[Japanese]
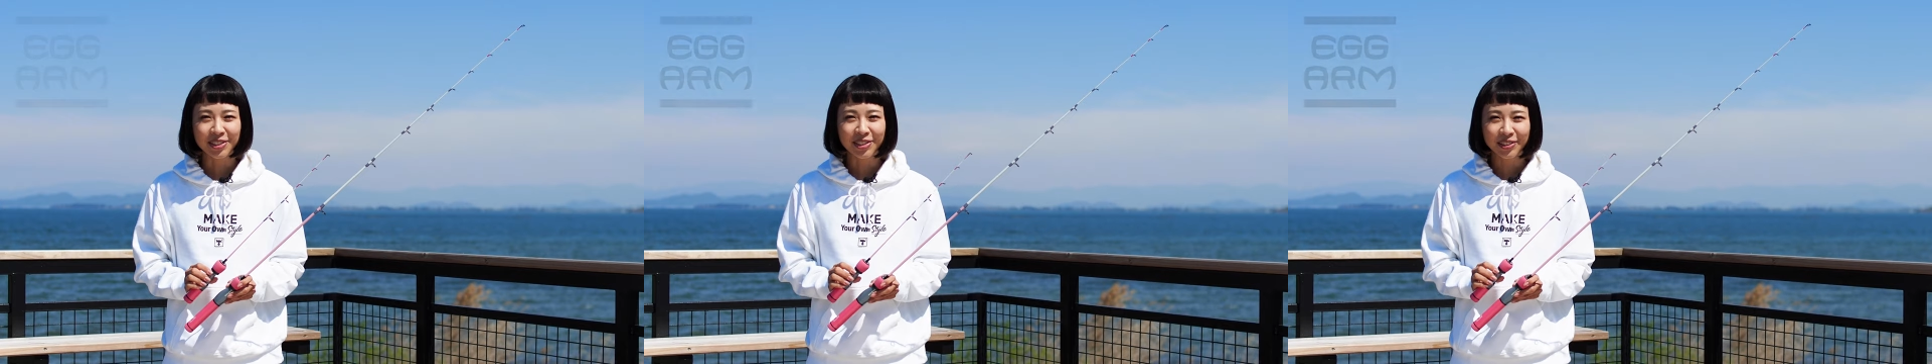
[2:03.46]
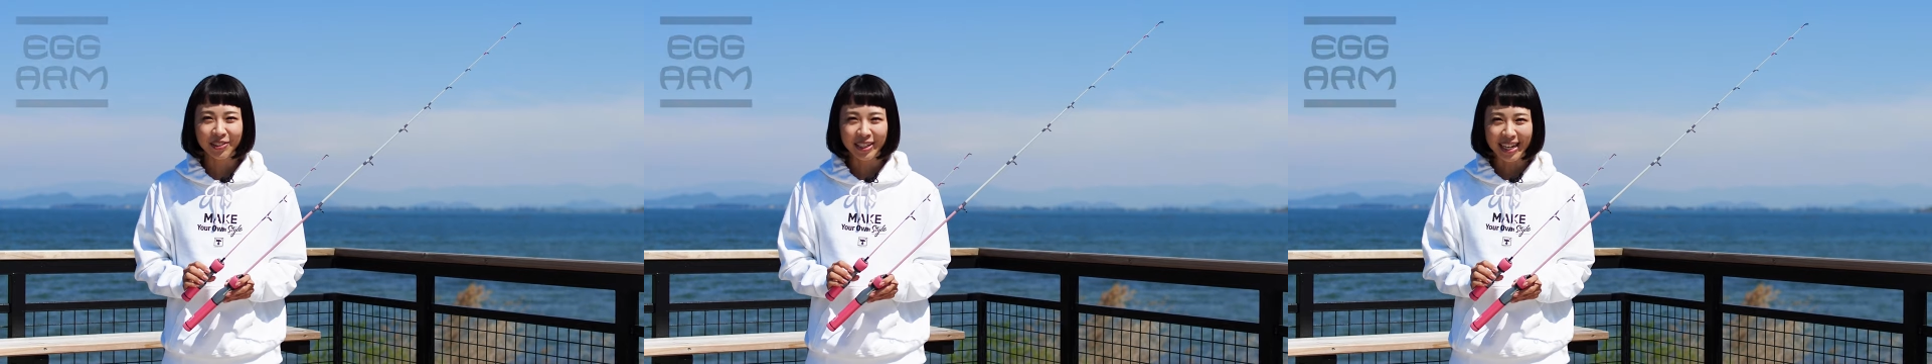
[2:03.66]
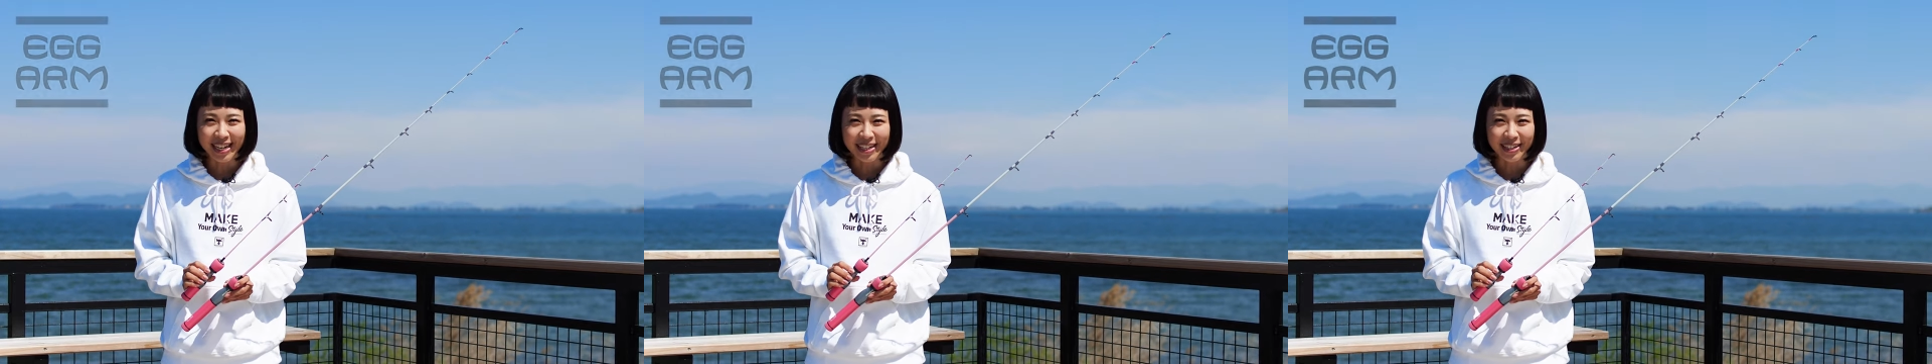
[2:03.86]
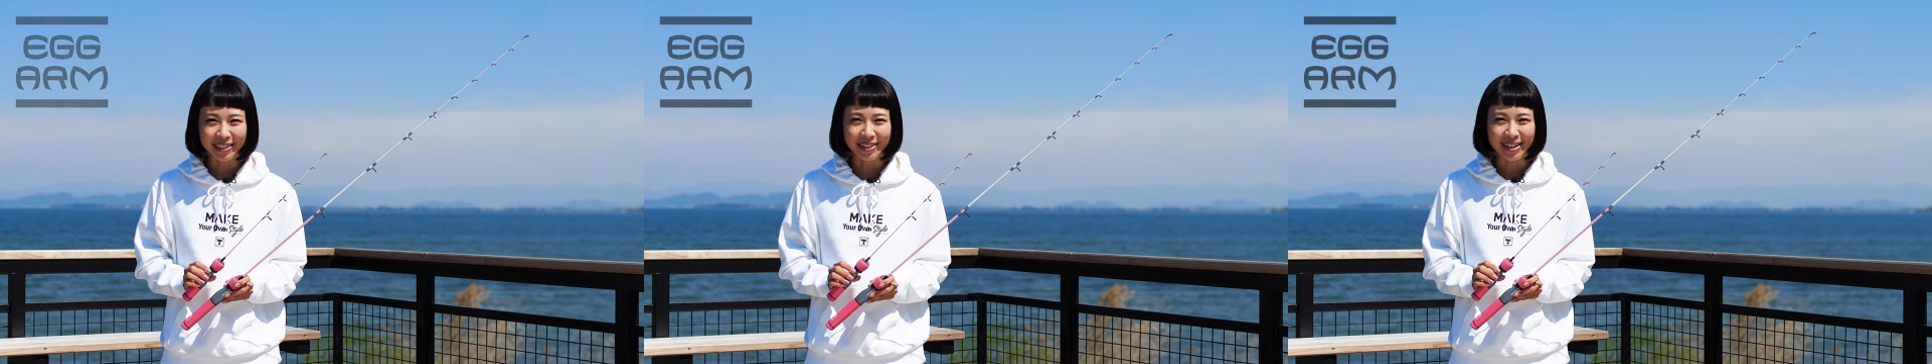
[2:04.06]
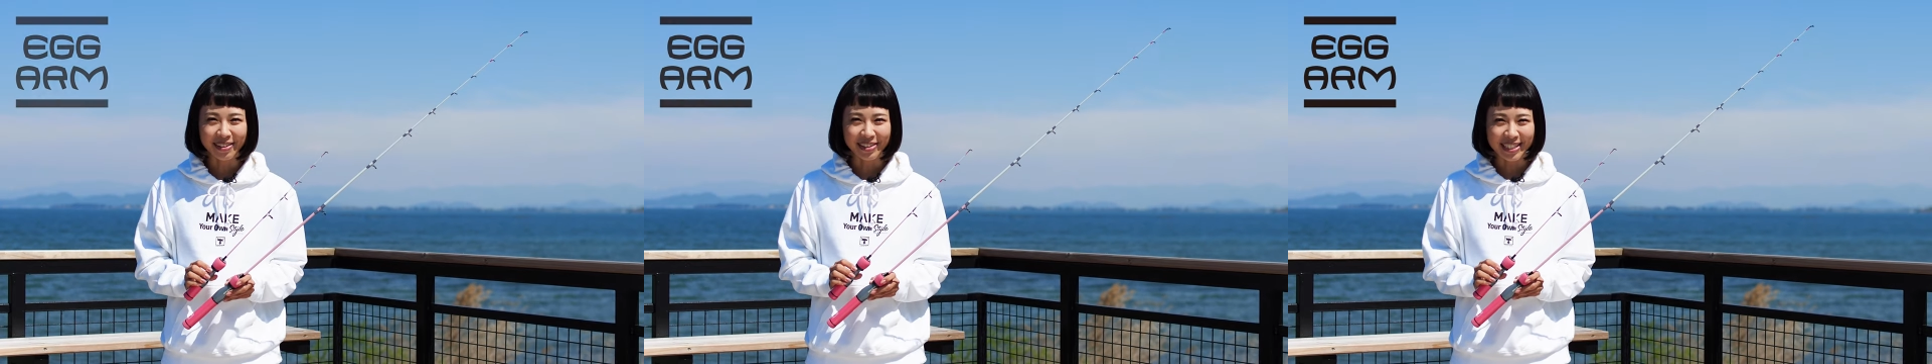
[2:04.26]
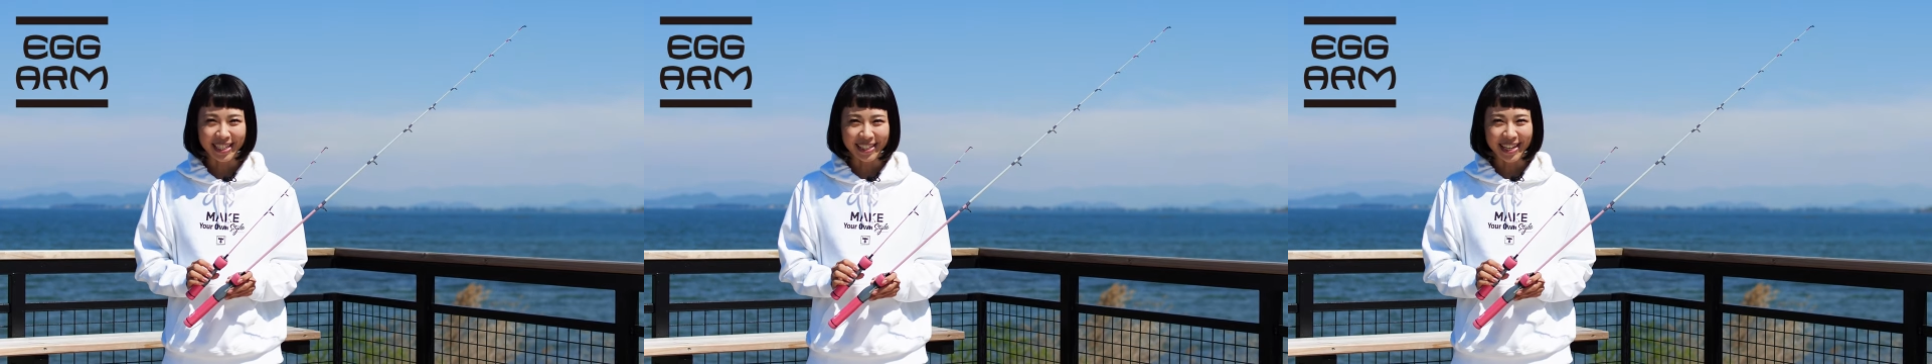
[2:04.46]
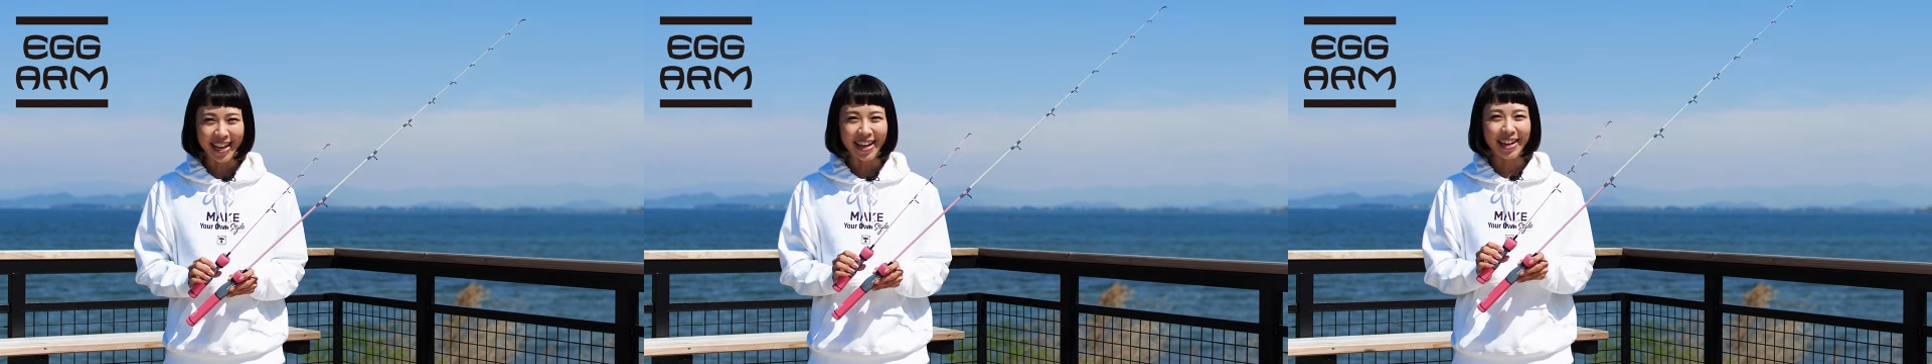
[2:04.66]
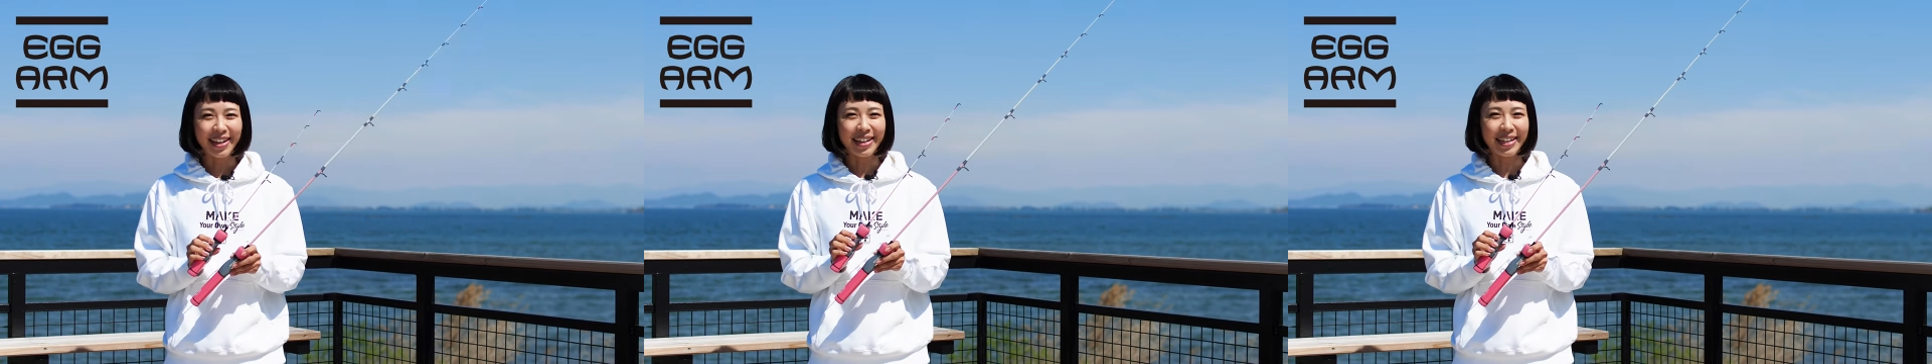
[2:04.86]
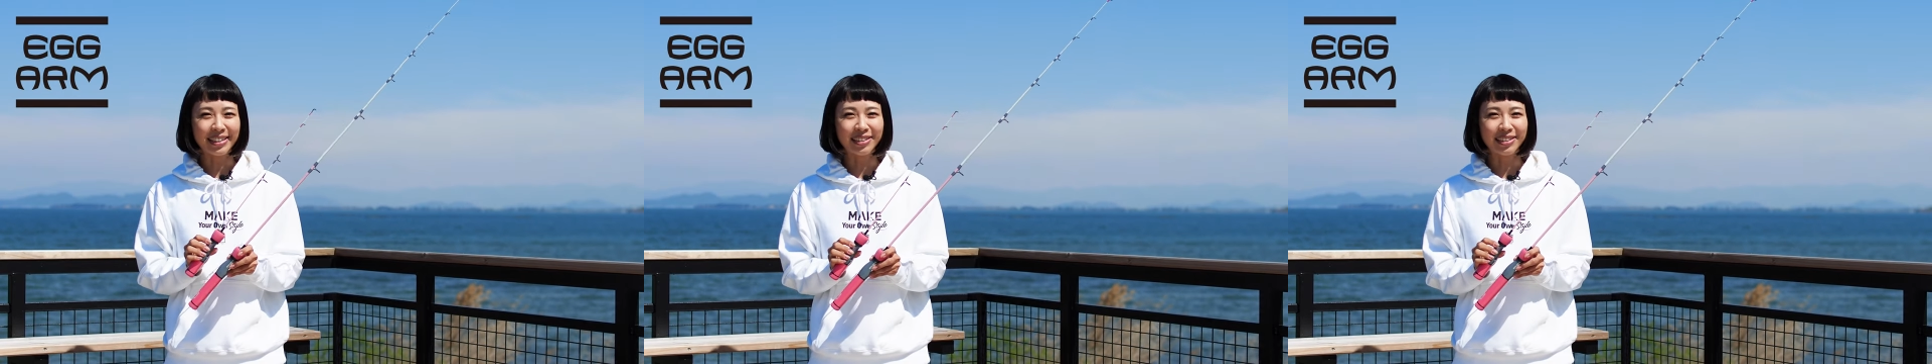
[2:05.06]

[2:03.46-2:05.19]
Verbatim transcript: ショットカーリーと合わせて